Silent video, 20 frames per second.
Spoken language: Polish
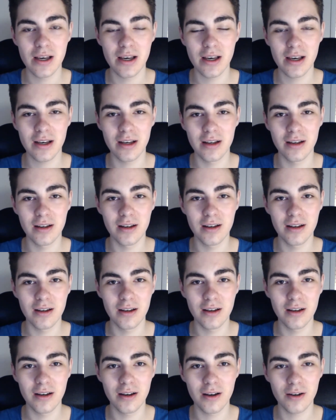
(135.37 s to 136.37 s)

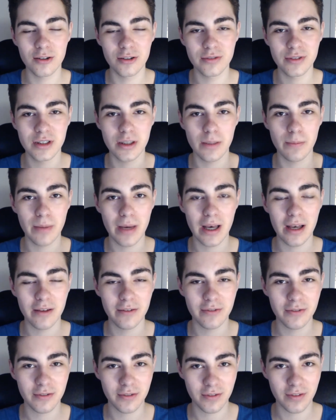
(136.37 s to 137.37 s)
Yy, oczywiście P
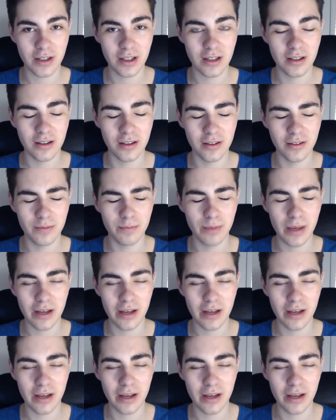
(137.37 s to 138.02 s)
w, e,